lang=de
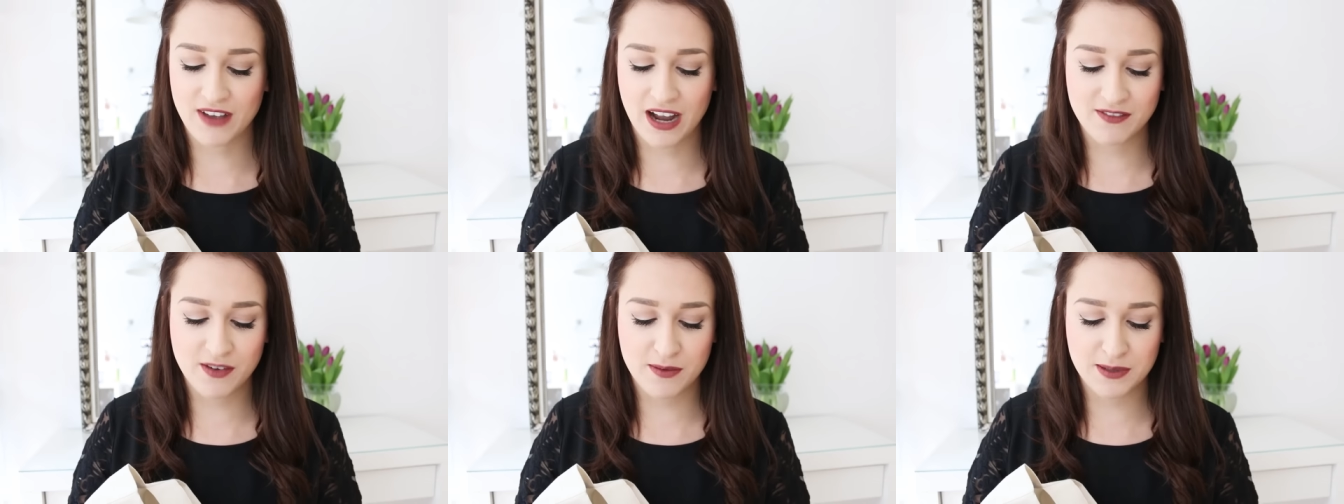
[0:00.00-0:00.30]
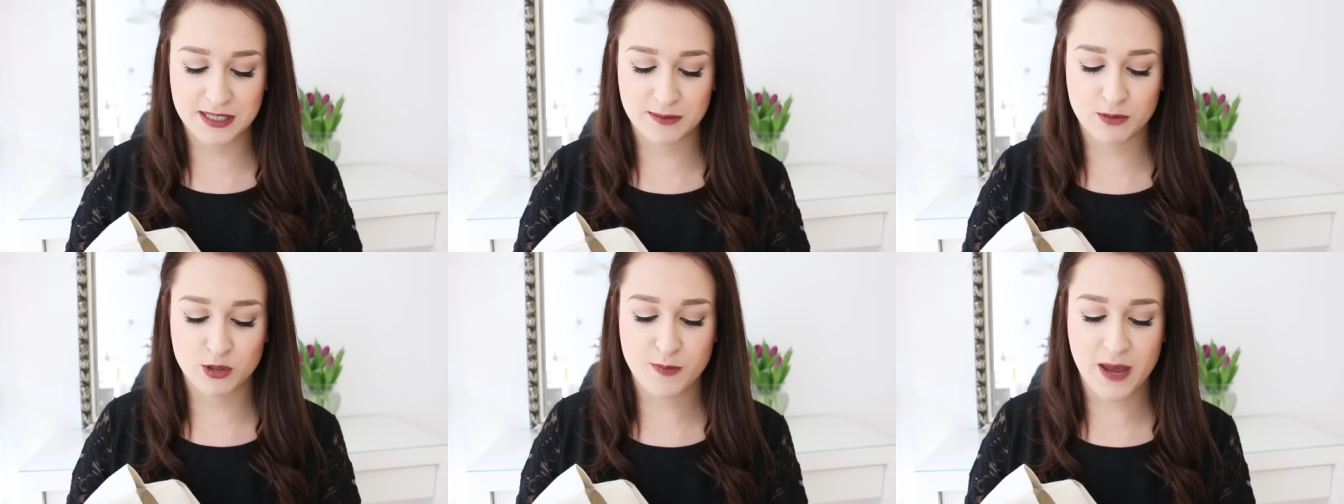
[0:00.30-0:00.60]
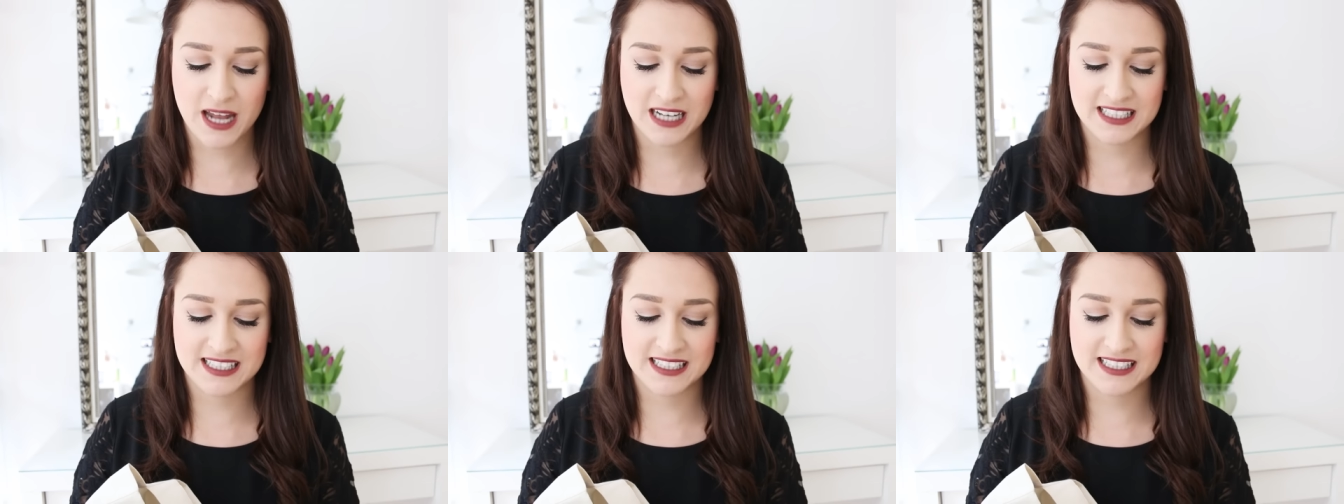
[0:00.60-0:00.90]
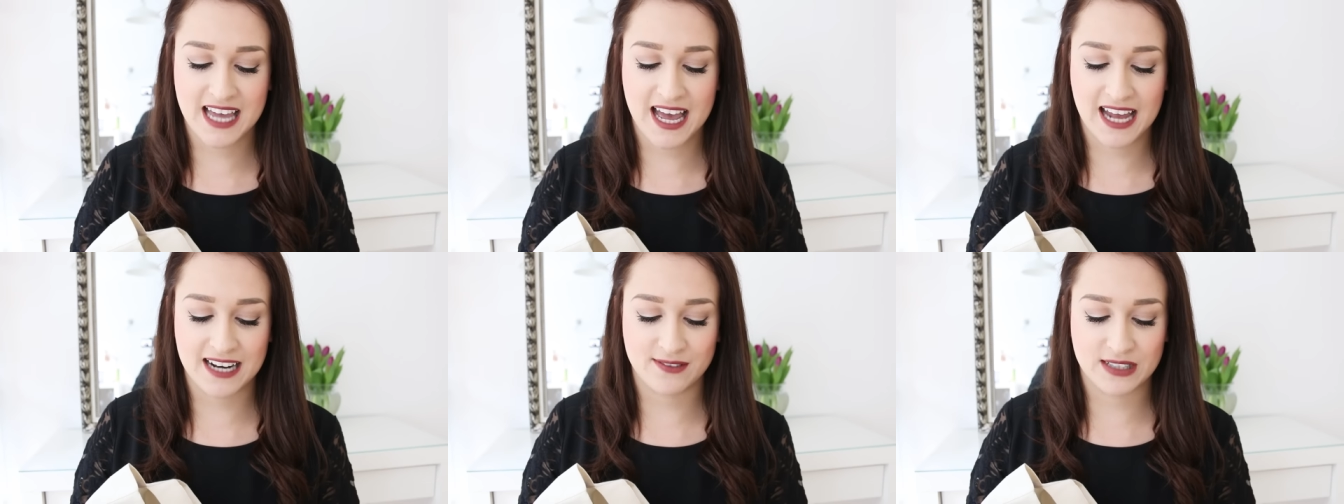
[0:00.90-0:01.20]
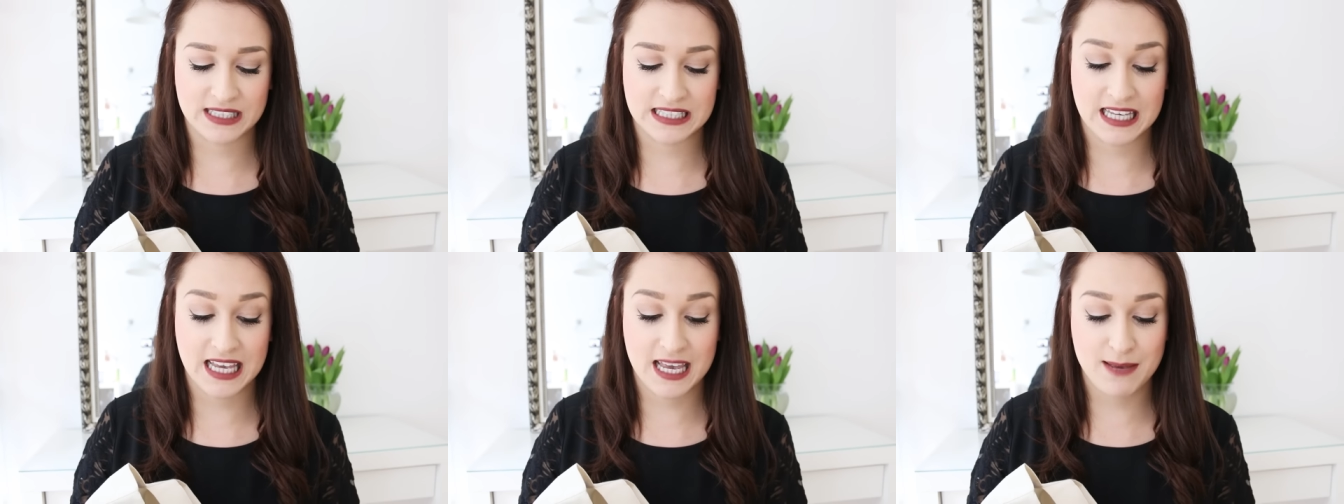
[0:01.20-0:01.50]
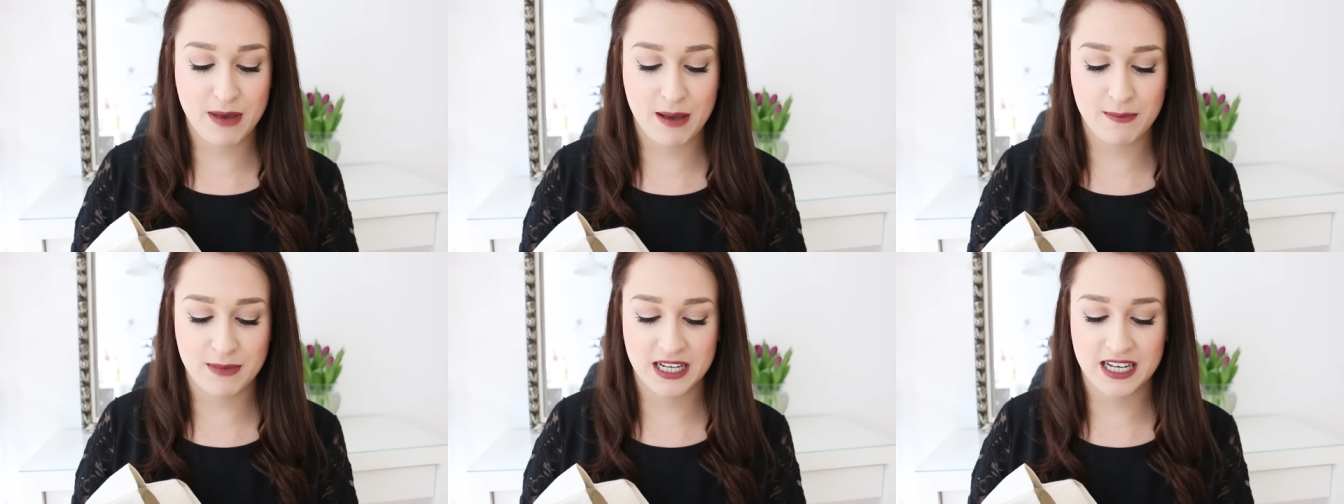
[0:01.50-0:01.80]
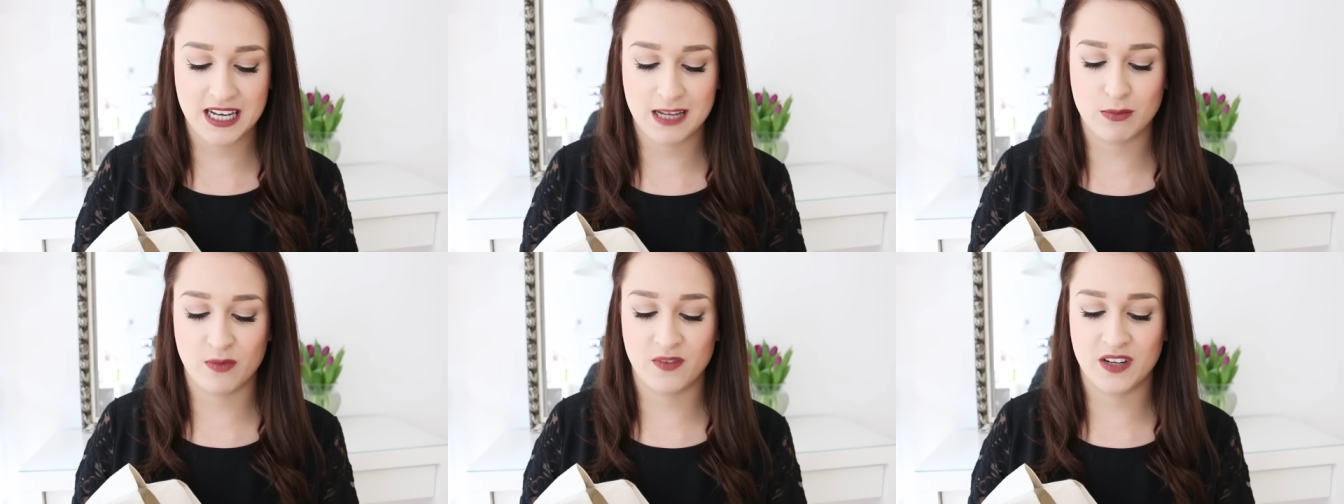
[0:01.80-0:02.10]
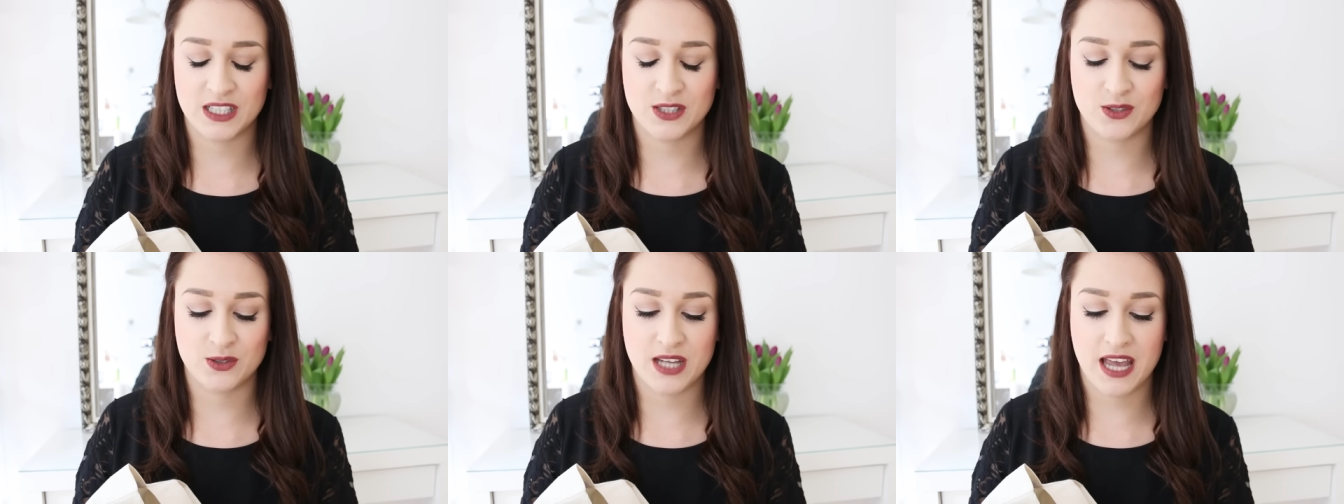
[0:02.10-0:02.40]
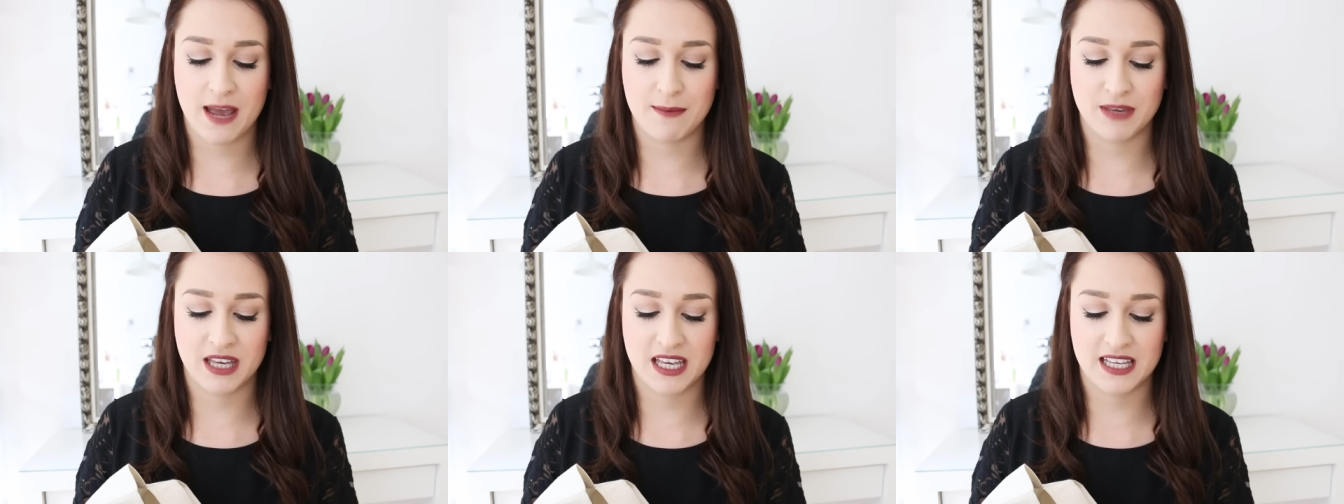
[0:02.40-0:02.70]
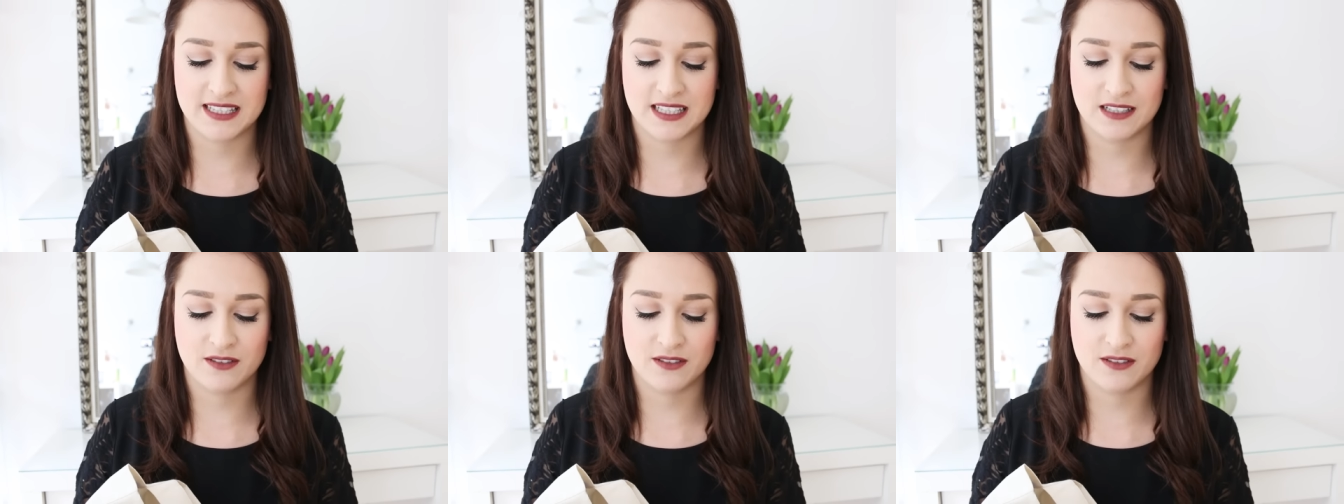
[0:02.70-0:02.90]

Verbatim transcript: Fangen wir mit dem Spannendsten an, was ich immer mitnehme, wenn ich zu DM gehe,